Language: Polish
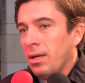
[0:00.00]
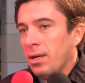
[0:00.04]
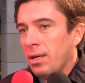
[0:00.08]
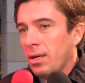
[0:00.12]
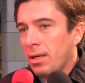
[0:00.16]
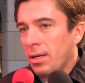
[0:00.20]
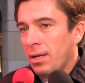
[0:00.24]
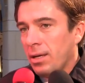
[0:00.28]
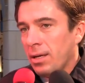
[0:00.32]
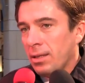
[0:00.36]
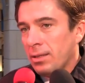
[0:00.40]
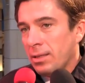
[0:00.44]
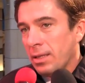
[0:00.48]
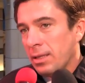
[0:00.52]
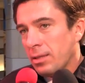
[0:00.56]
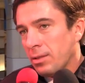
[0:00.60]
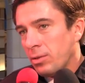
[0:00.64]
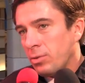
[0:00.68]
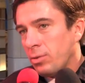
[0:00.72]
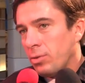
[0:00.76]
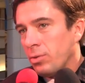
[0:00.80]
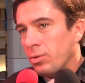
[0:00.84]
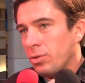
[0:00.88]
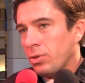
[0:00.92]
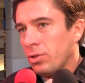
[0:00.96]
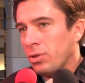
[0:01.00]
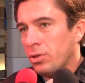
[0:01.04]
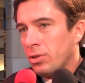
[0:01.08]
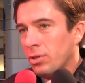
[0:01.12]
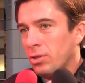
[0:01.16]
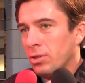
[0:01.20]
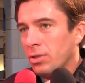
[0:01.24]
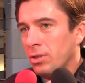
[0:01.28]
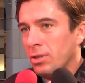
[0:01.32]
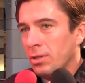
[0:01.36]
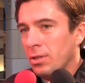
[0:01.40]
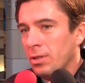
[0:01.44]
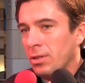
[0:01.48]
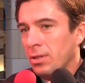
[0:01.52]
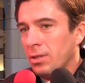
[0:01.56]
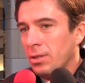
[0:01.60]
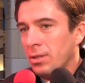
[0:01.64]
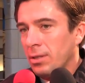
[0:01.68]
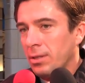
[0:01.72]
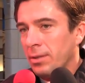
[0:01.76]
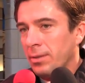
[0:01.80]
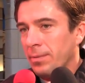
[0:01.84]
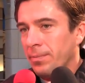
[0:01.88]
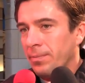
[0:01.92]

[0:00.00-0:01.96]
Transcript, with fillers: E, a ten kurz e,